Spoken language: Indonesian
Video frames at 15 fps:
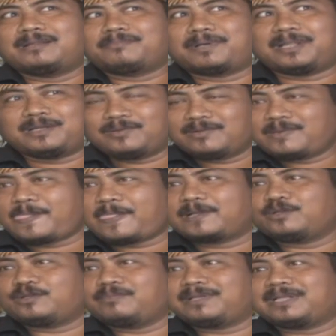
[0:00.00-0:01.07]
Badung
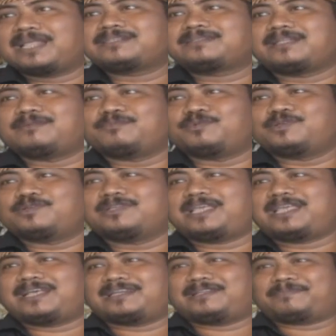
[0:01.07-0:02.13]
dominan style
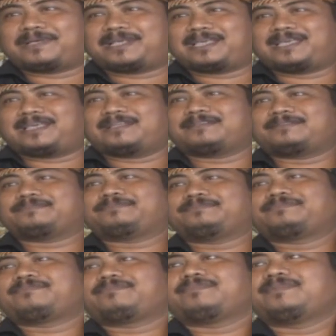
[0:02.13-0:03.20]
buduknya yang dipakai.
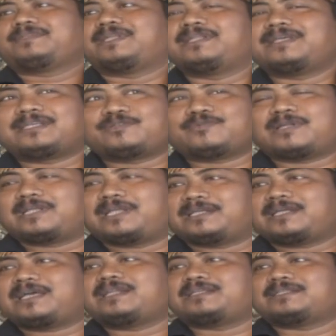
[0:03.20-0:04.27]
Jadi acuan ya
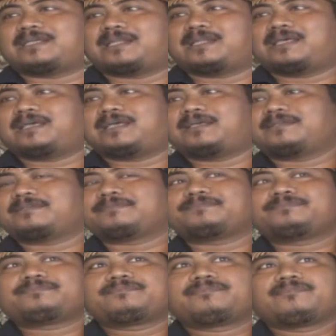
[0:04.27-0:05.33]
kita di sana.
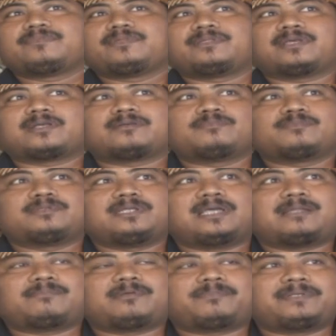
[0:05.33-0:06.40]
Nah
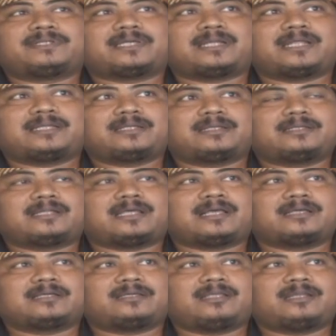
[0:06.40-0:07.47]
kemudian berbicara
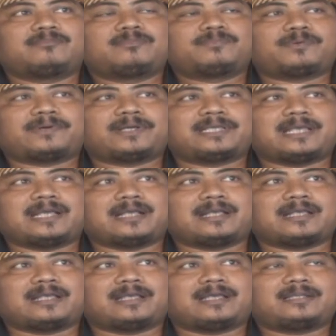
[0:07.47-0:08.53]
tentang ilmu
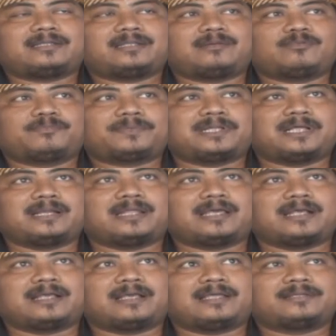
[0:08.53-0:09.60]
pewayangan, ilmu
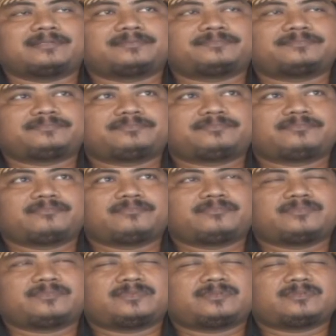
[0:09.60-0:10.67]
pedalangan,
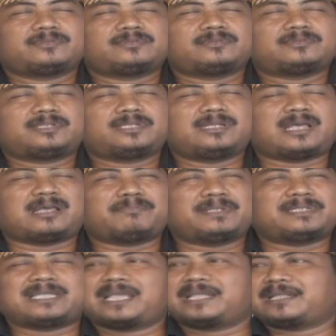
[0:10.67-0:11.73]
tidak
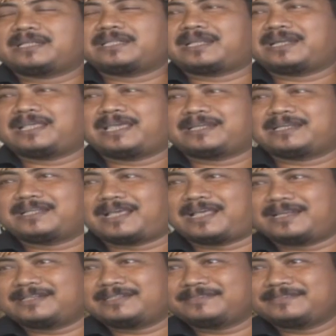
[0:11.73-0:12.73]
bisa kita targetkan